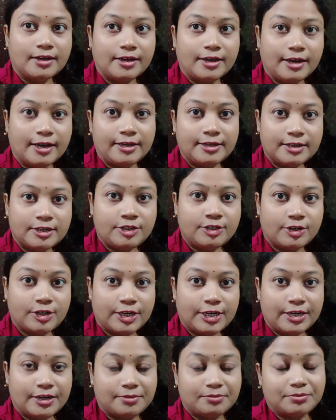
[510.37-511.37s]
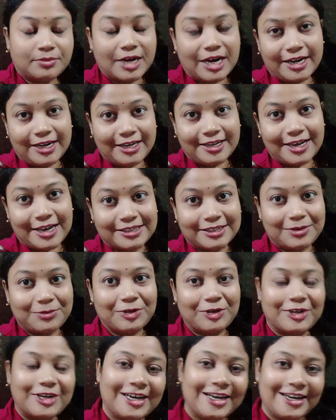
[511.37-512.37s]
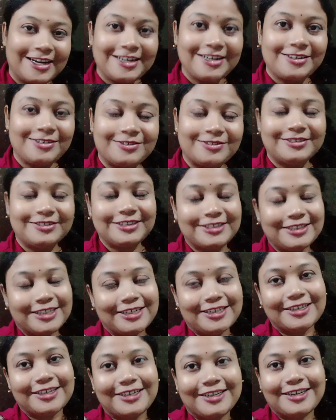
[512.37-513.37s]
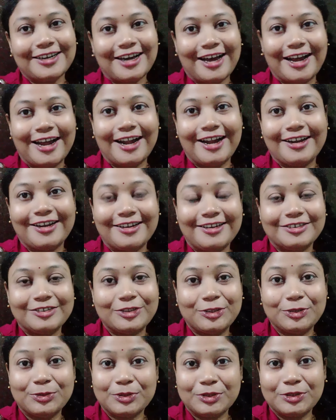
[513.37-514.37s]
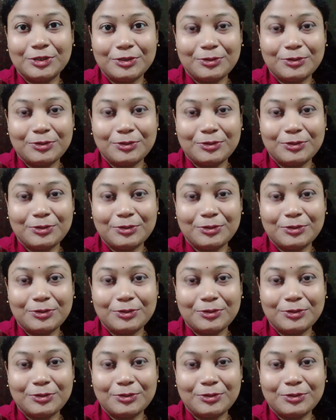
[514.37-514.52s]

এই যে চলে এলাম বাড়ি আজকে ভিডিওটা এখানে এন্ড করছি টাটা অ্যান্ড শুভ দোল